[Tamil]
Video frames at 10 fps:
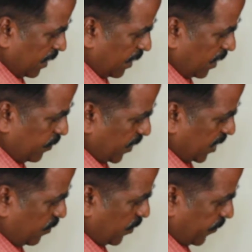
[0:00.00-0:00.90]
நாலு
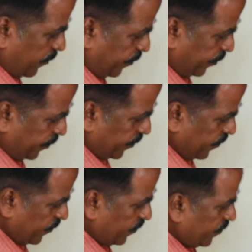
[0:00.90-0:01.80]
பக்கமும்
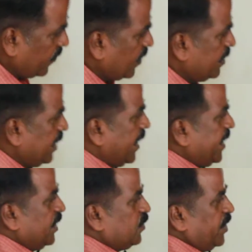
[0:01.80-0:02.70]
இந்த
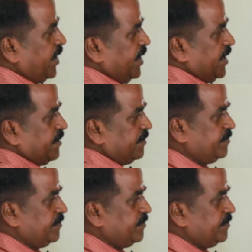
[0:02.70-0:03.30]
அகழியை தோண்டிடுறீங்க